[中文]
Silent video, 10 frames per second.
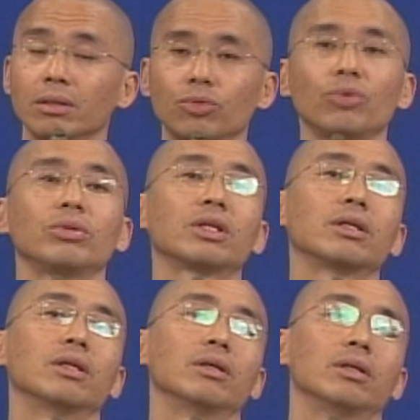所以说这
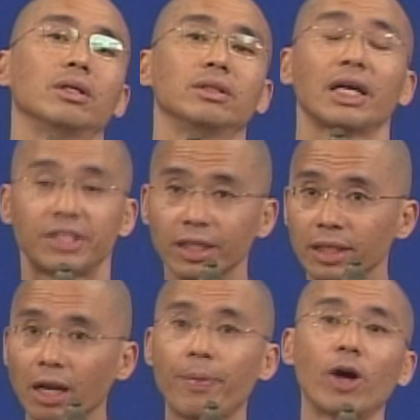个呢。在今
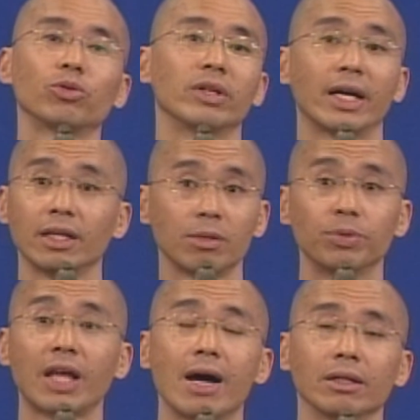天的标准来看是
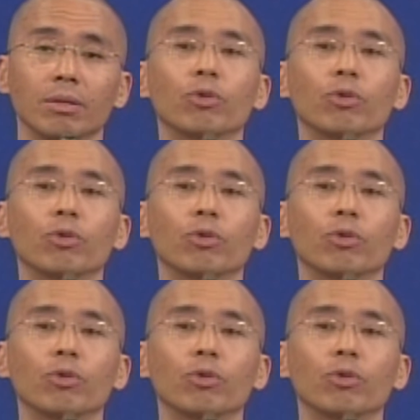不当，